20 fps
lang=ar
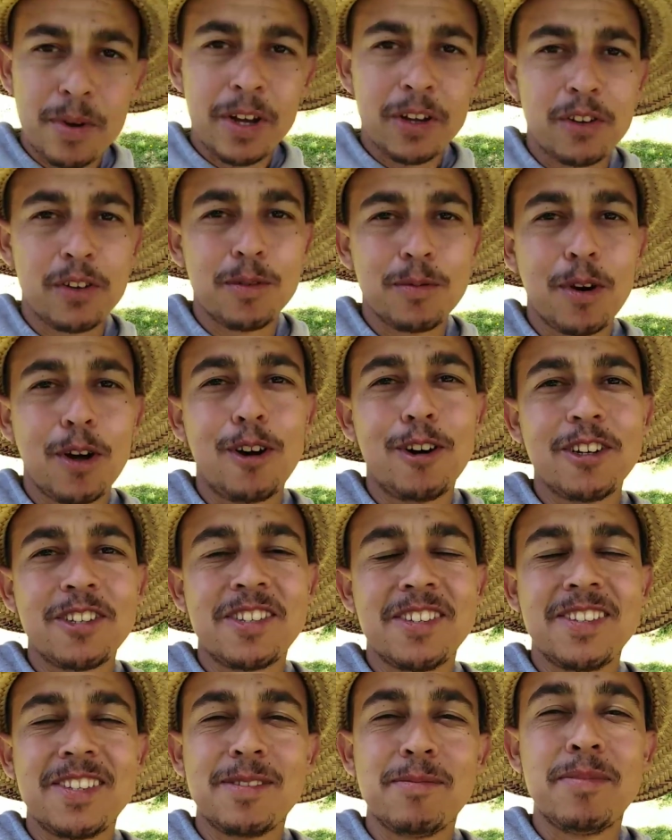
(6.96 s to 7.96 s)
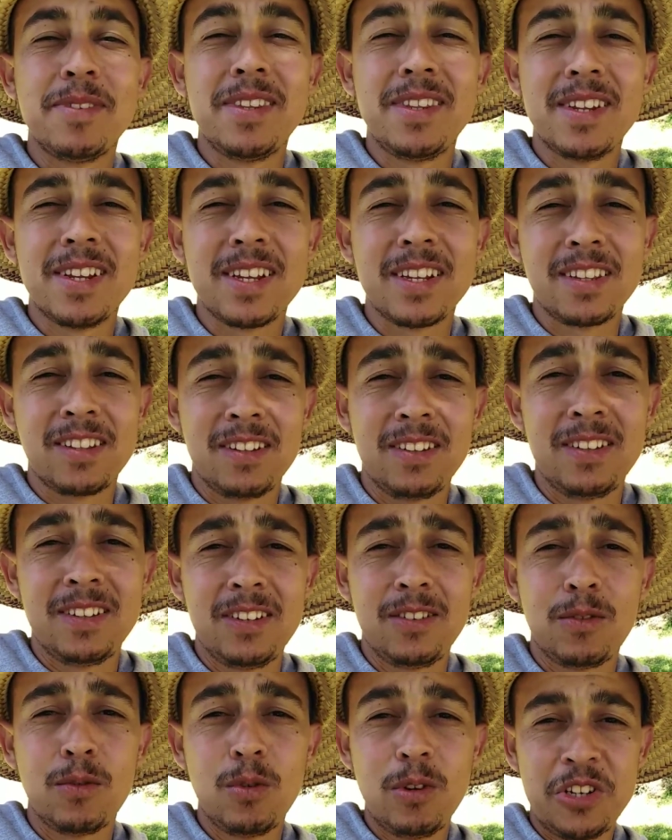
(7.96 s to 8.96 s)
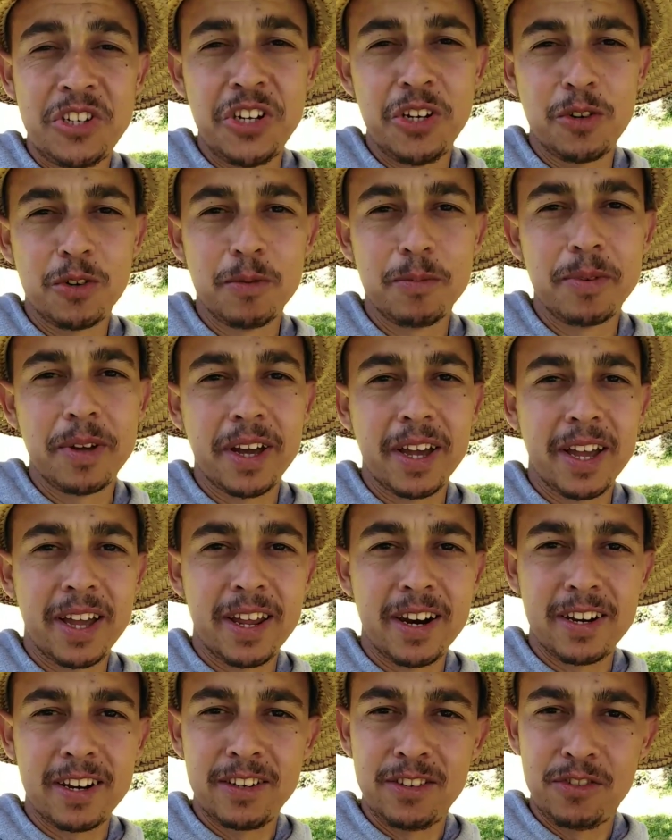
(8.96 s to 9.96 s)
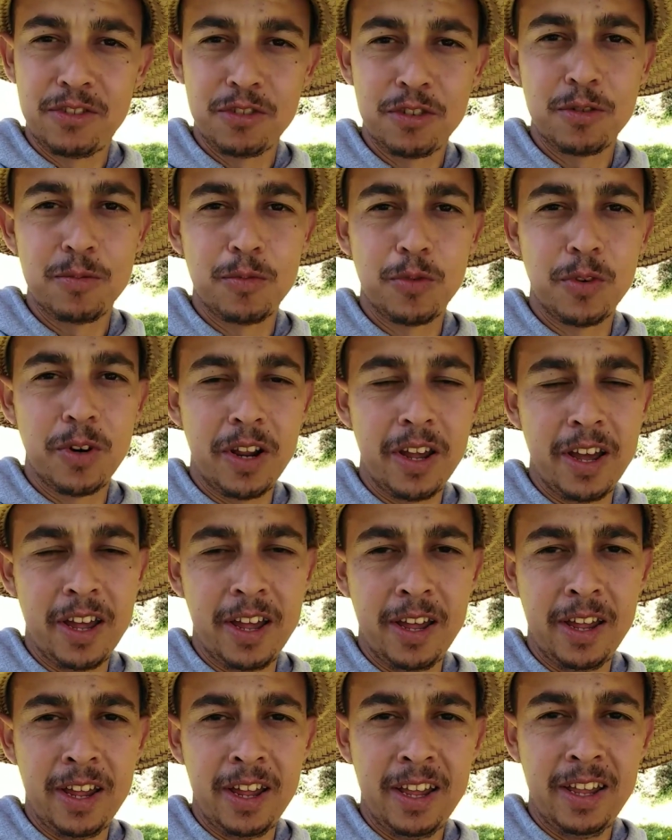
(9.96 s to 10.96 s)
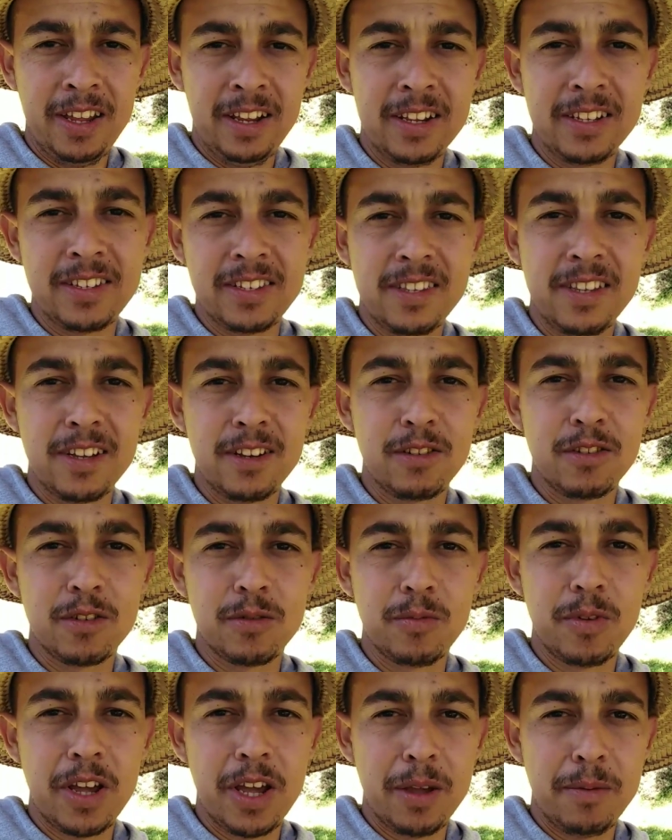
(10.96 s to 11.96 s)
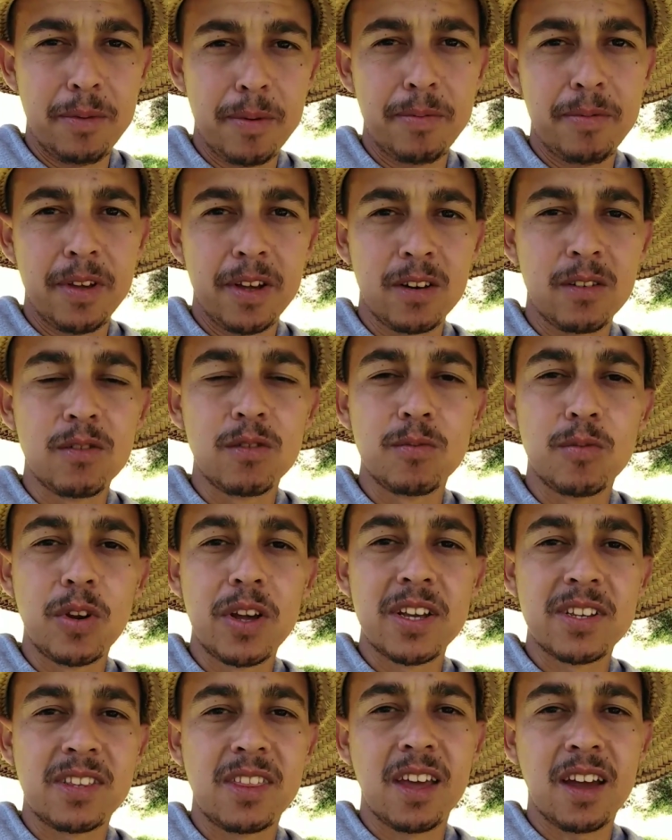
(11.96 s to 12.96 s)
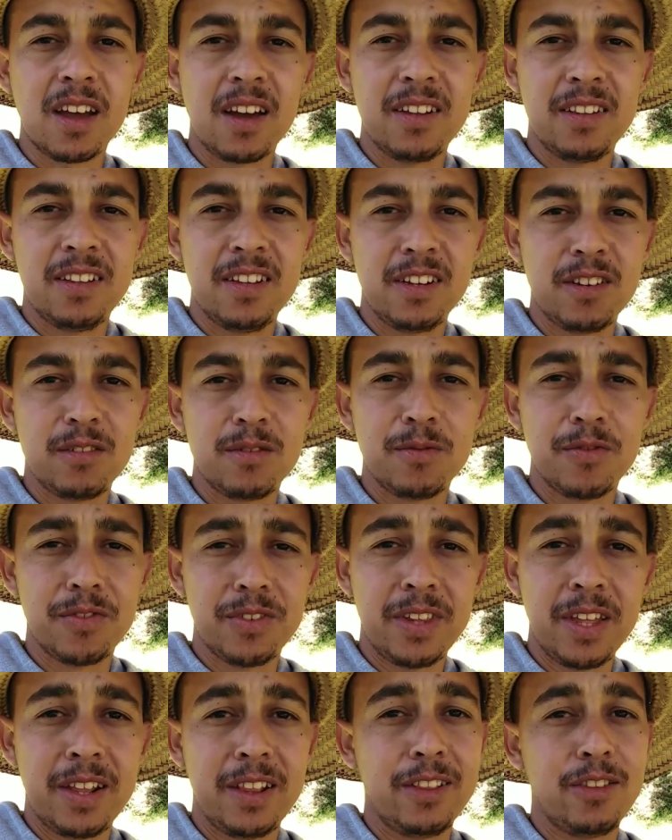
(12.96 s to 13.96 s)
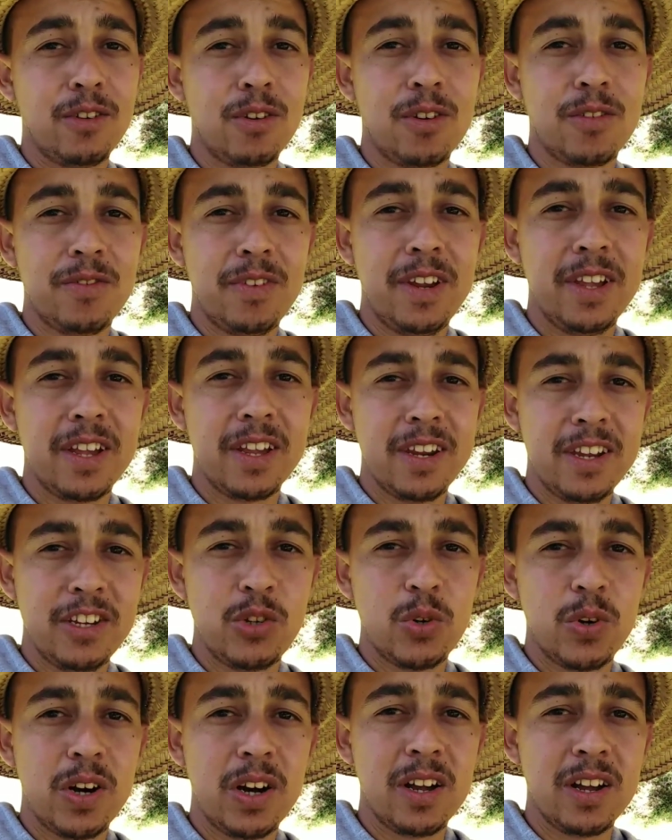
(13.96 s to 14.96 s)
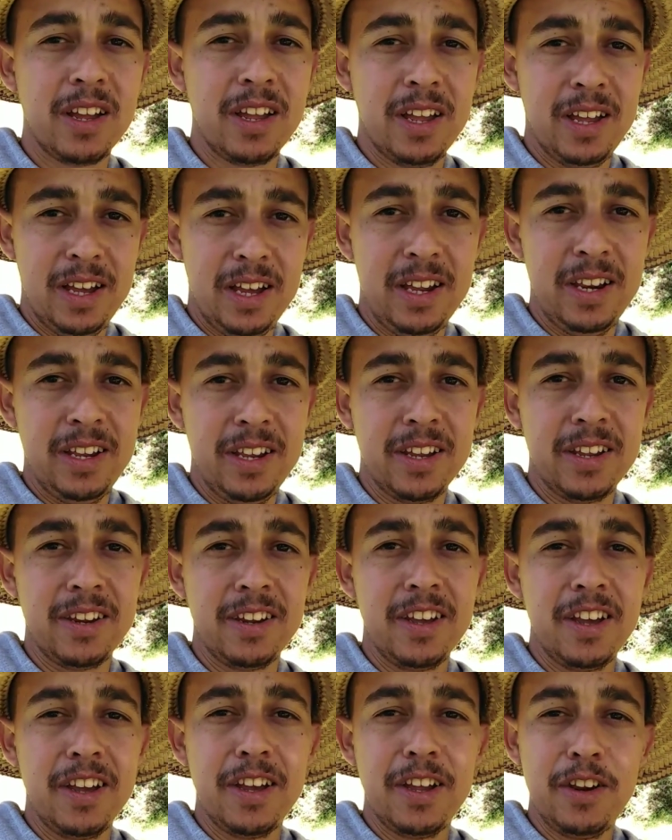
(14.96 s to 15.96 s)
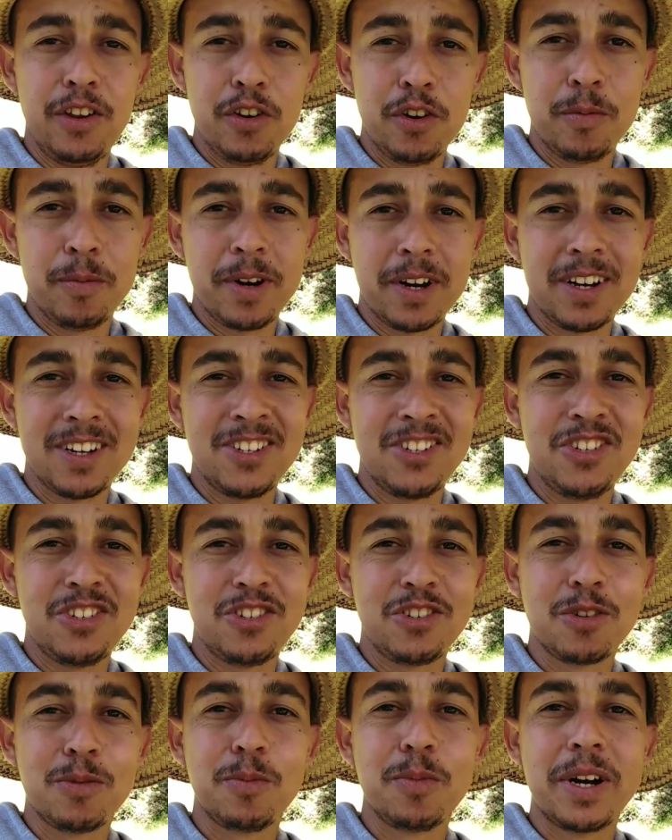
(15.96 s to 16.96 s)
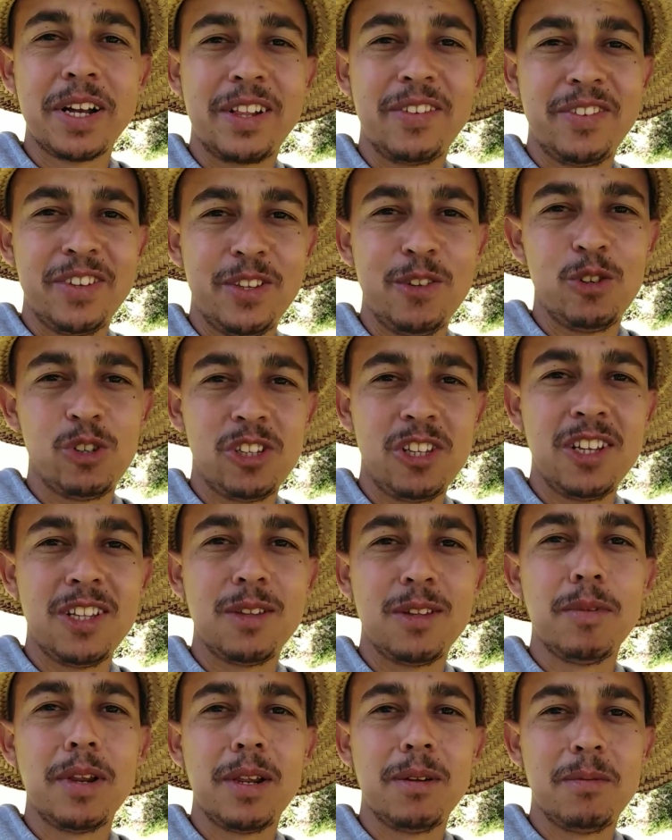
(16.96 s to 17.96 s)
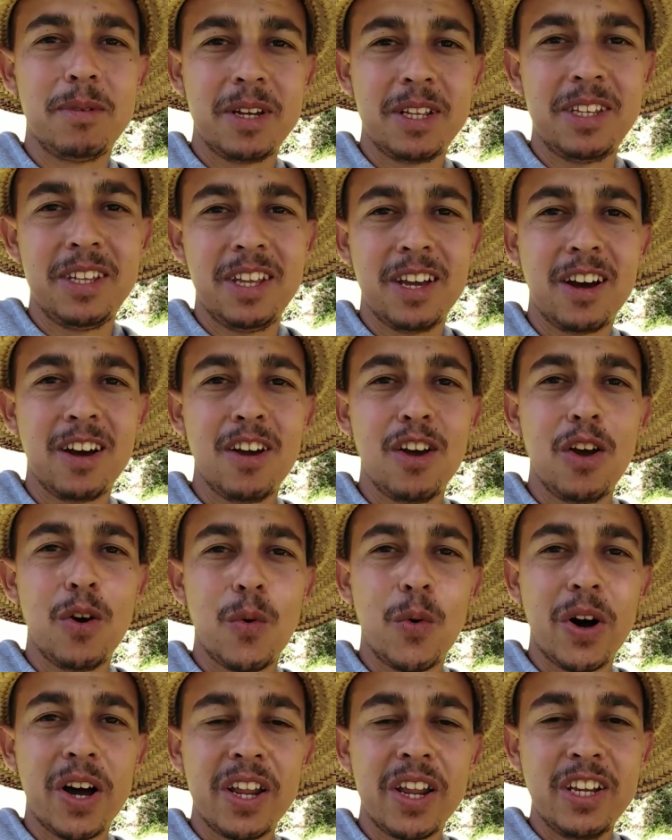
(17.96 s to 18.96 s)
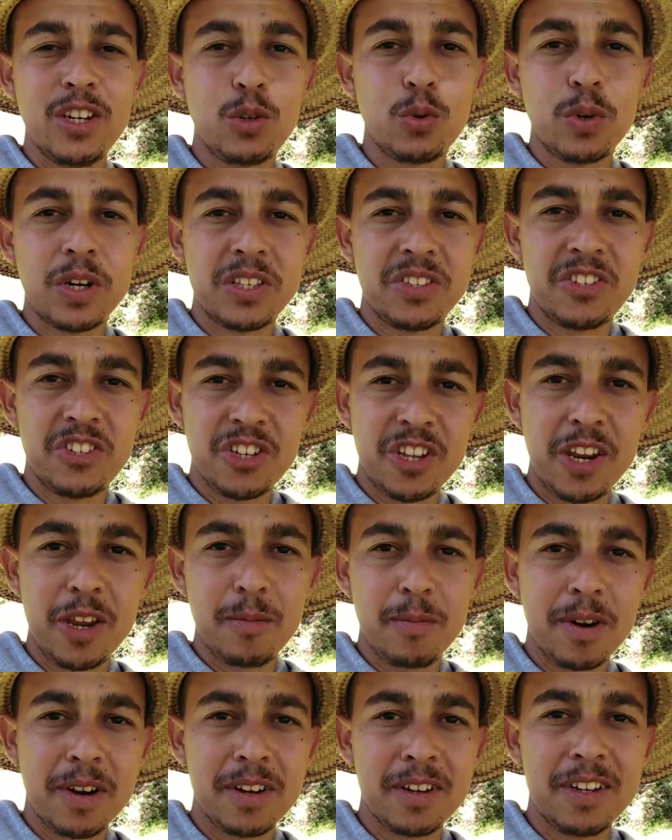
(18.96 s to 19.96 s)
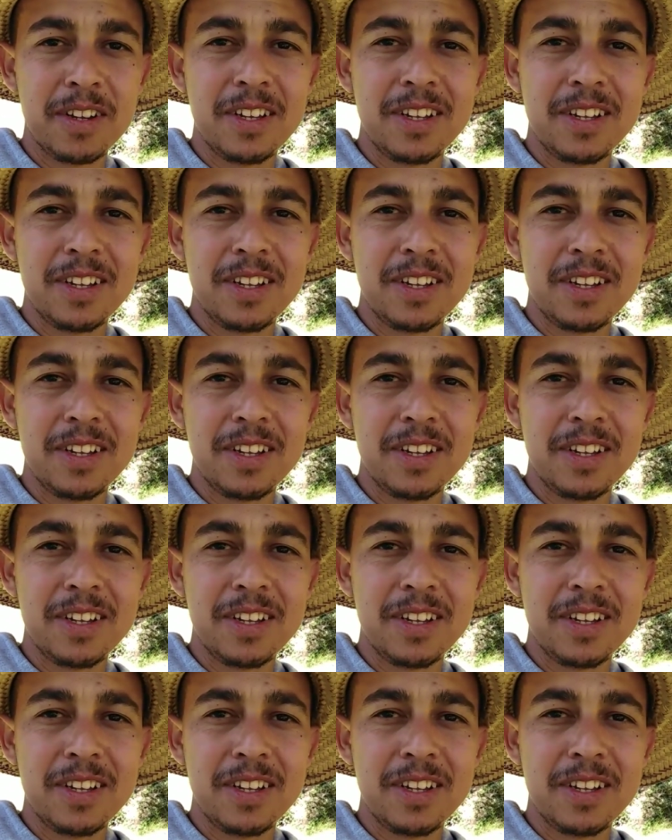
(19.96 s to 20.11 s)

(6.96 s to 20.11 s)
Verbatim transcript: معكم الخوت نتمنى كلشي يكون بخير انتم والعائلات ديالكم الاحباب ديالكم والاصدقاء ديالكم في ديال الظروف اللي كنعيشوها حاليا اليوم جيت لكم بواحد الفيديو جديد من الباديه وغنعيش واحد التجربه